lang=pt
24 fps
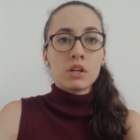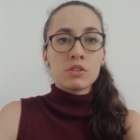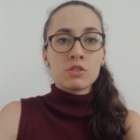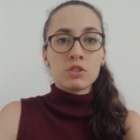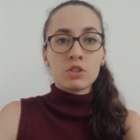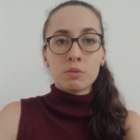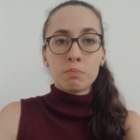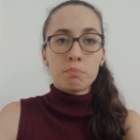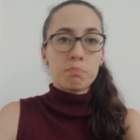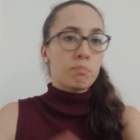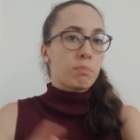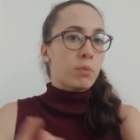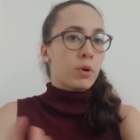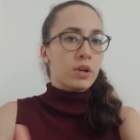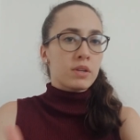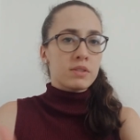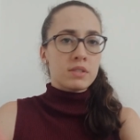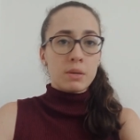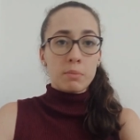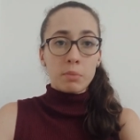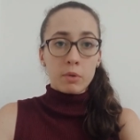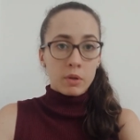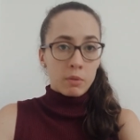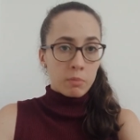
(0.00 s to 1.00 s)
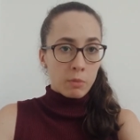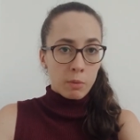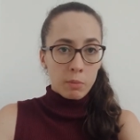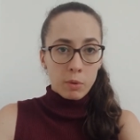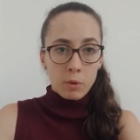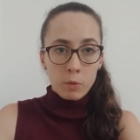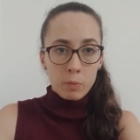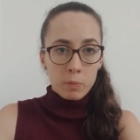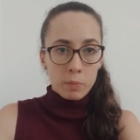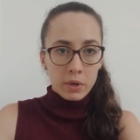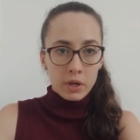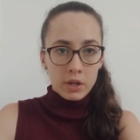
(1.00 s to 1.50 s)
de, por exemplo, numa
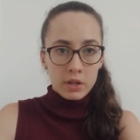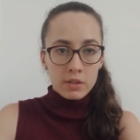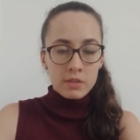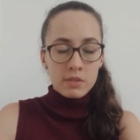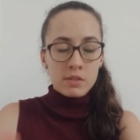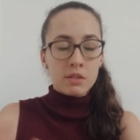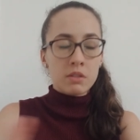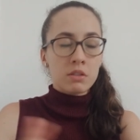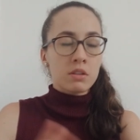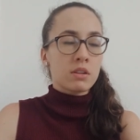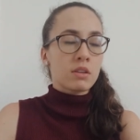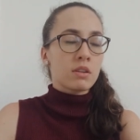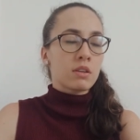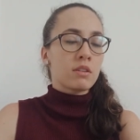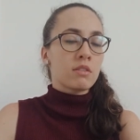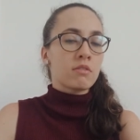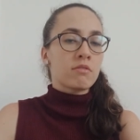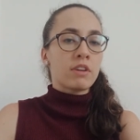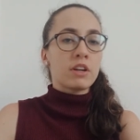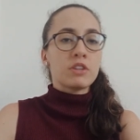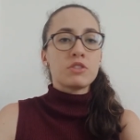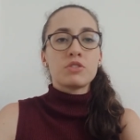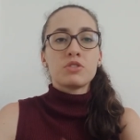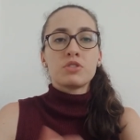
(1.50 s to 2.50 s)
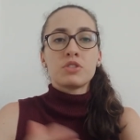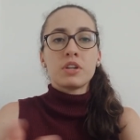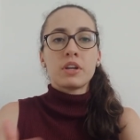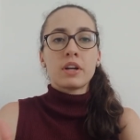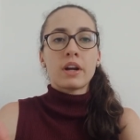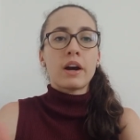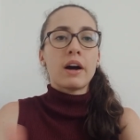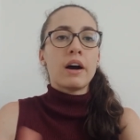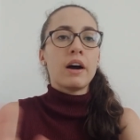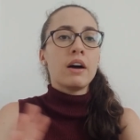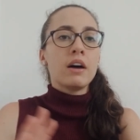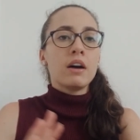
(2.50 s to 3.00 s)
poupança que vai te
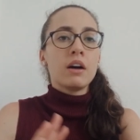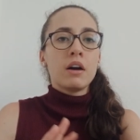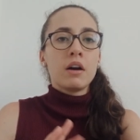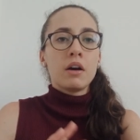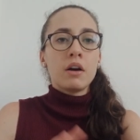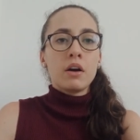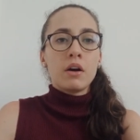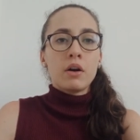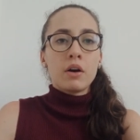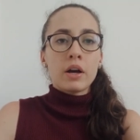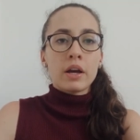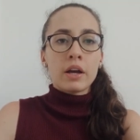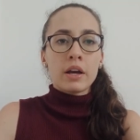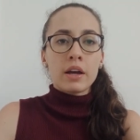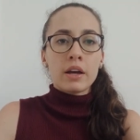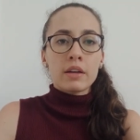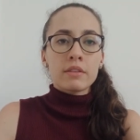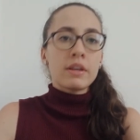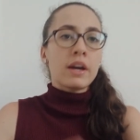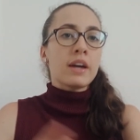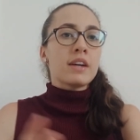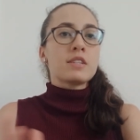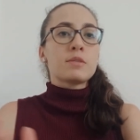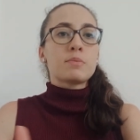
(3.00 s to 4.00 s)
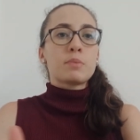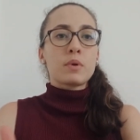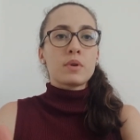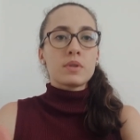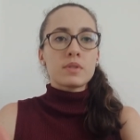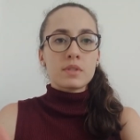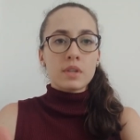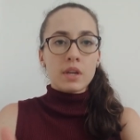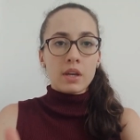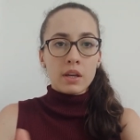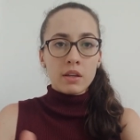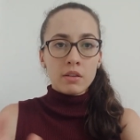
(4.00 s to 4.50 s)
gerar é,
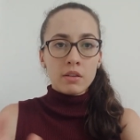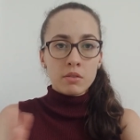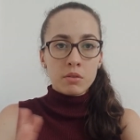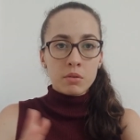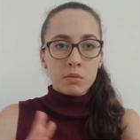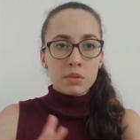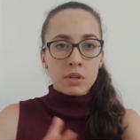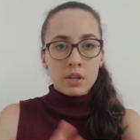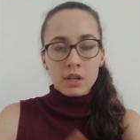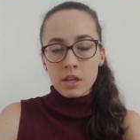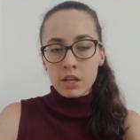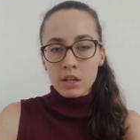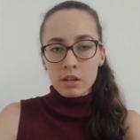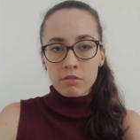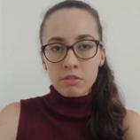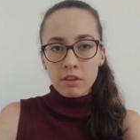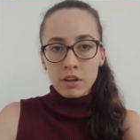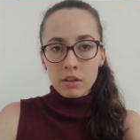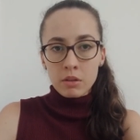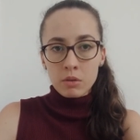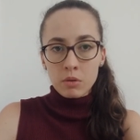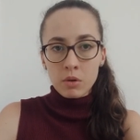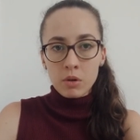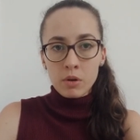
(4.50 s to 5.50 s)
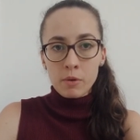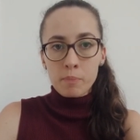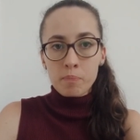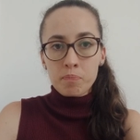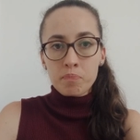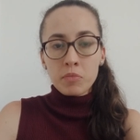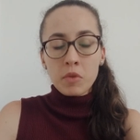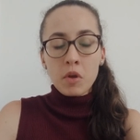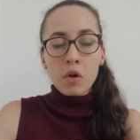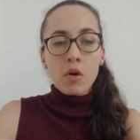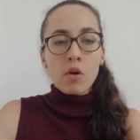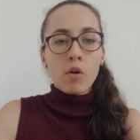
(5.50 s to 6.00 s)
10% daquele valor.
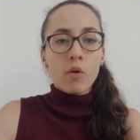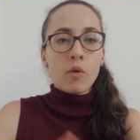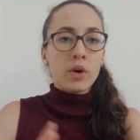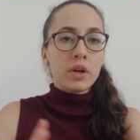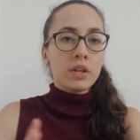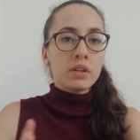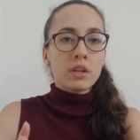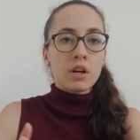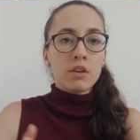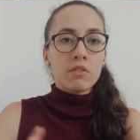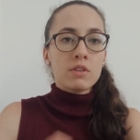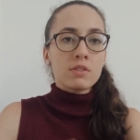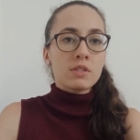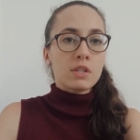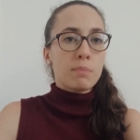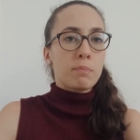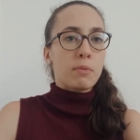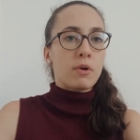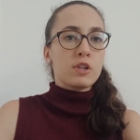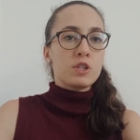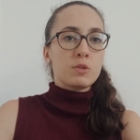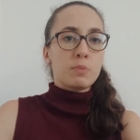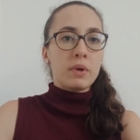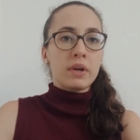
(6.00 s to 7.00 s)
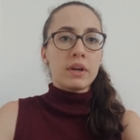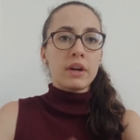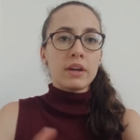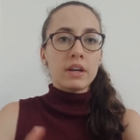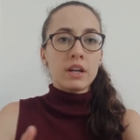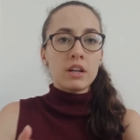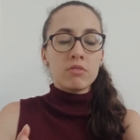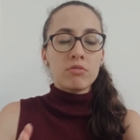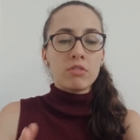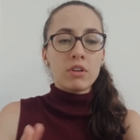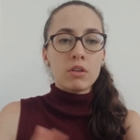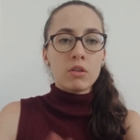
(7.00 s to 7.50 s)
Ou então você pode pegar
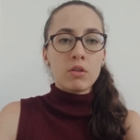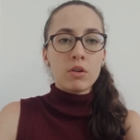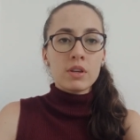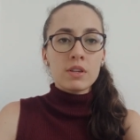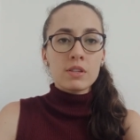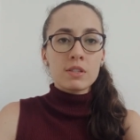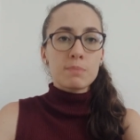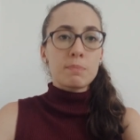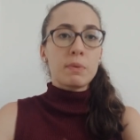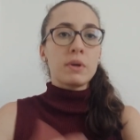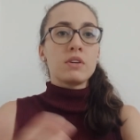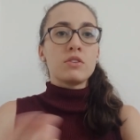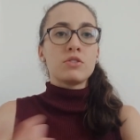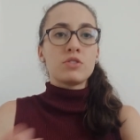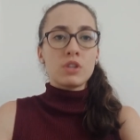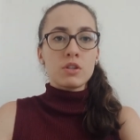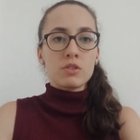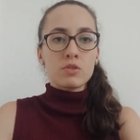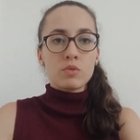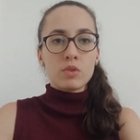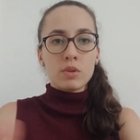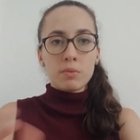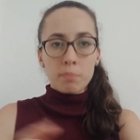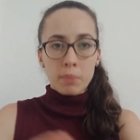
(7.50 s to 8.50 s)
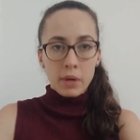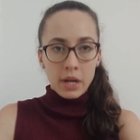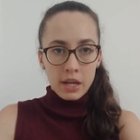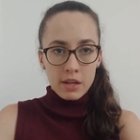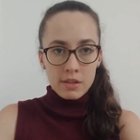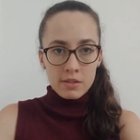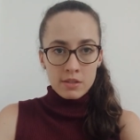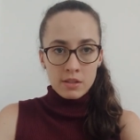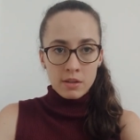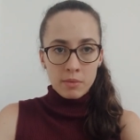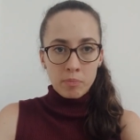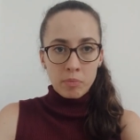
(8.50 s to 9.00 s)
aquele valor e expandir a sua
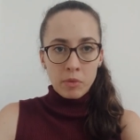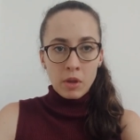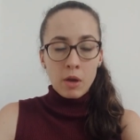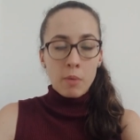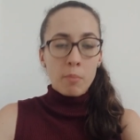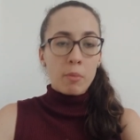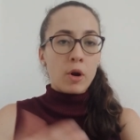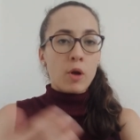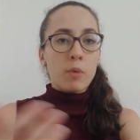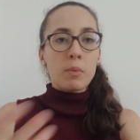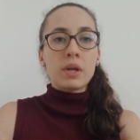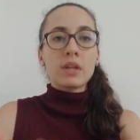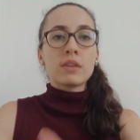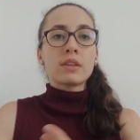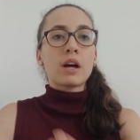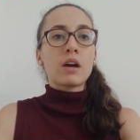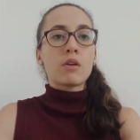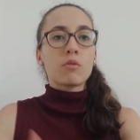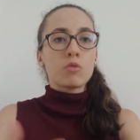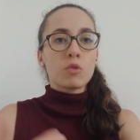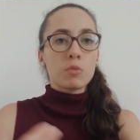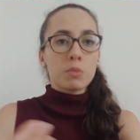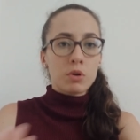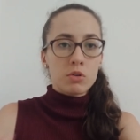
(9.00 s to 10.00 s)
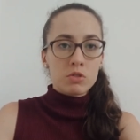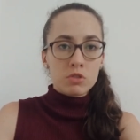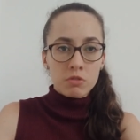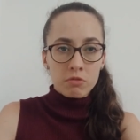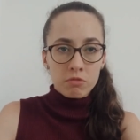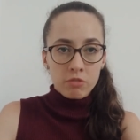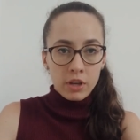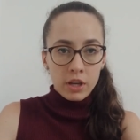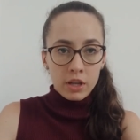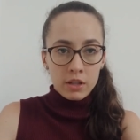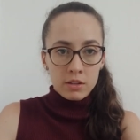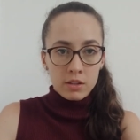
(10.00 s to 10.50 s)
empresa para aumentar o número de
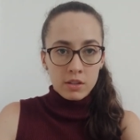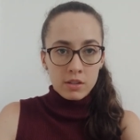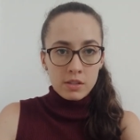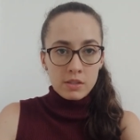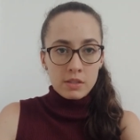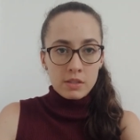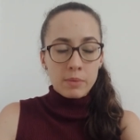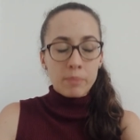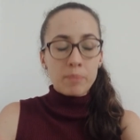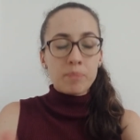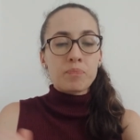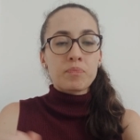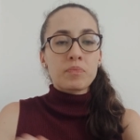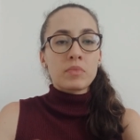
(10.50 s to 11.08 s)
vendas.